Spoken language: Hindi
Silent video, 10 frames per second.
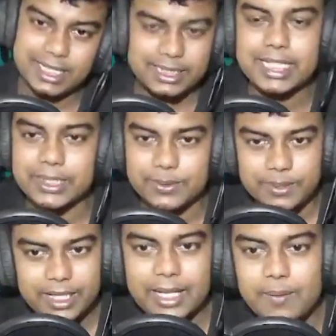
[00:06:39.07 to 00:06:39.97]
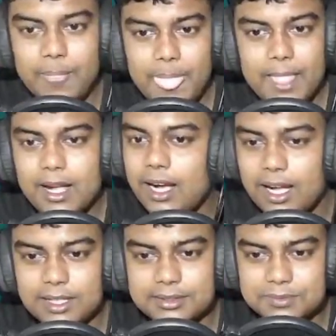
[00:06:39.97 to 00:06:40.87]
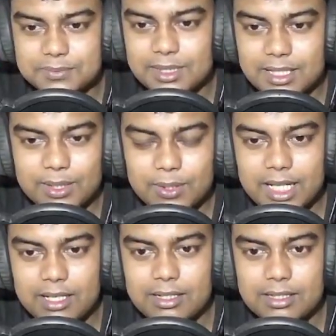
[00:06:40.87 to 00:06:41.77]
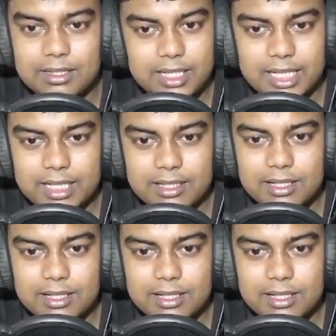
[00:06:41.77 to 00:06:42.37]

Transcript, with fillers: ये देखो ठीक है हो गया ठीक है